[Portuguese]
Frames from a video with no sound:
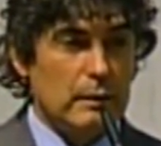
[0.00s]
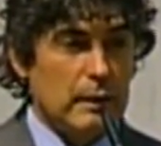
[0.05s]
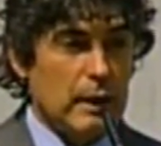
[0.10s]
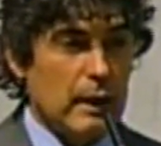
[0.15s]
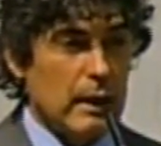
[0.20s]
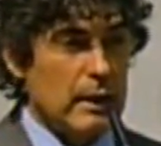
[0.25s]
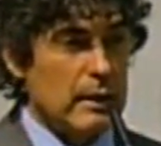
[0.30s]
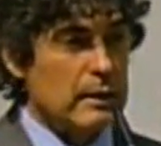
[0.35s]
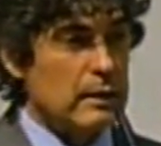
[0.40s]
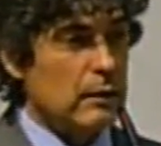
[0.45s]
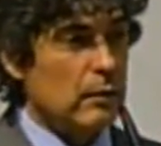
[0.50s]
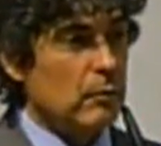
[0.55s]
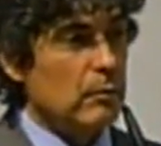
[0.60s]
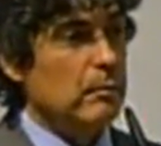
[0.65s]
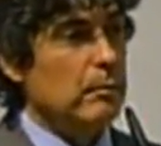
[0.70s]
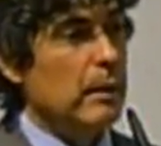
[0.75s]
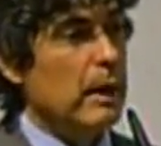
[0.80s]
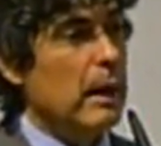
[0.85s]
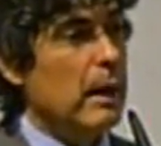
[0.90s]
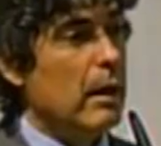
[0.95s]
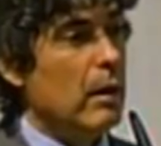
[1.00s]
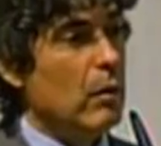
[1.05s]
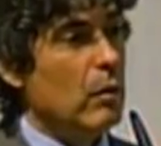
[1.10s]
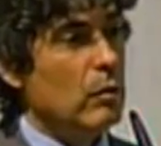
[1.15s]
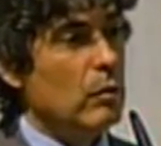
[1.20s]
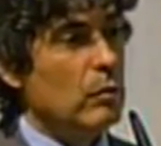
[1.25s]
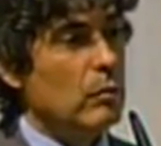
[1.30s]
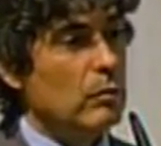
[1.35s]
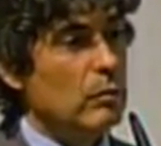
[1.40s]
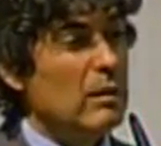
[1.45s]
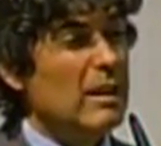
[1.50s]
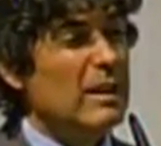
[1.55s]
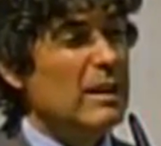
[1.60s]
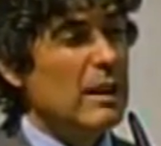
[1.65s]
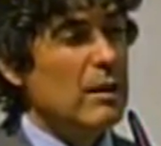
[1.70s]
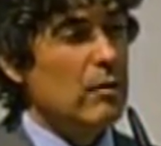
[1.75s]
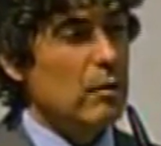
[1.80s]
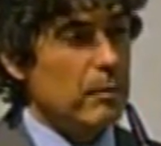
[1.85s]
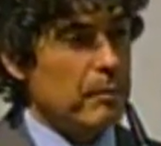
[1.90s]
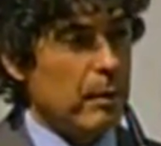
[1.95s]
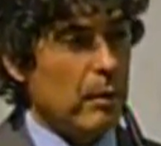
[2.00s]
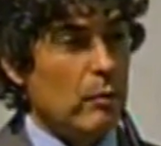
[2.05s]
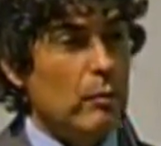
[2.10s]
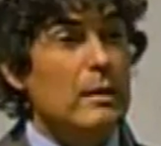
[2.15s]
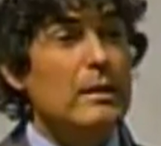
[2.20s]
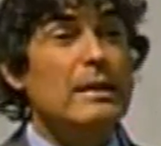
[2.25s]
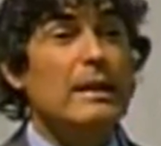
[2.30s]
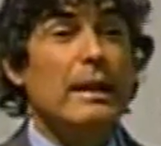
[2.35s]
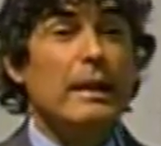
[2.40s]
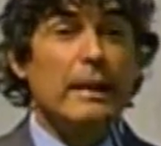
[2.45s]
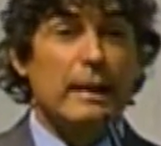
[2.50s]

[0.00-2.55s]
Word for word: na Grande São Paulo, no interior paulista,